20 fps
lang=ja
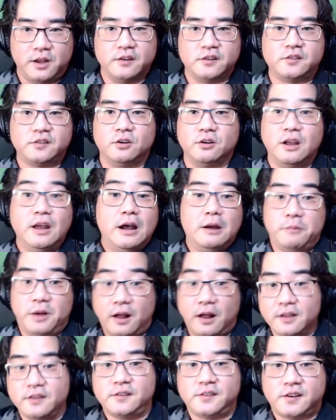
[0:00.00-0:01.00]
い
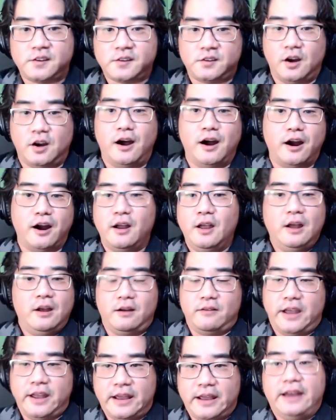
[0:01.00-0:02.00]
くよう
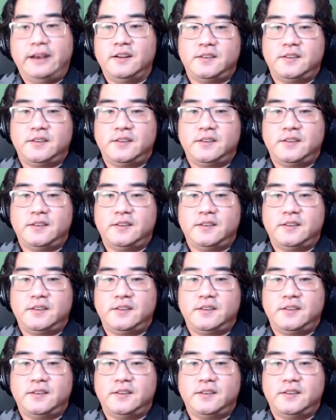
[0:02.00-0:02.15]
に、